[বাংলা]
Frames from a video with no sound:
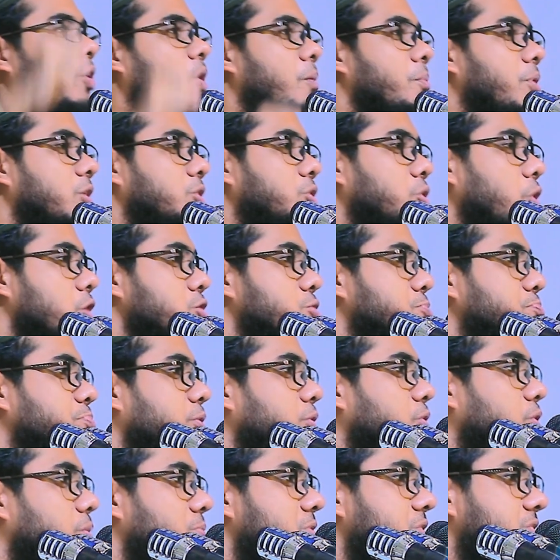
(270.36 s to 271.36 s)
হবে কমকে দশ
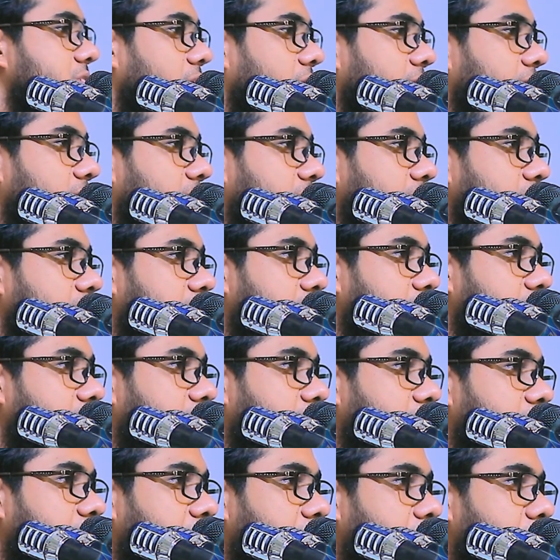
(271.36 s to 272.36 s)
পনেরো বিশ হাত
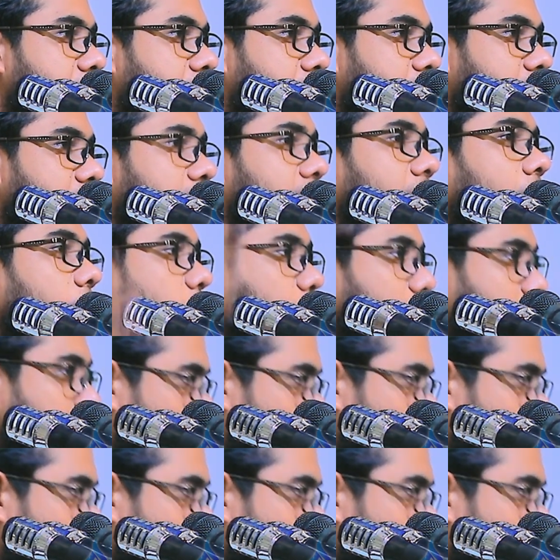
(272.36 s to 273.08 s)
তার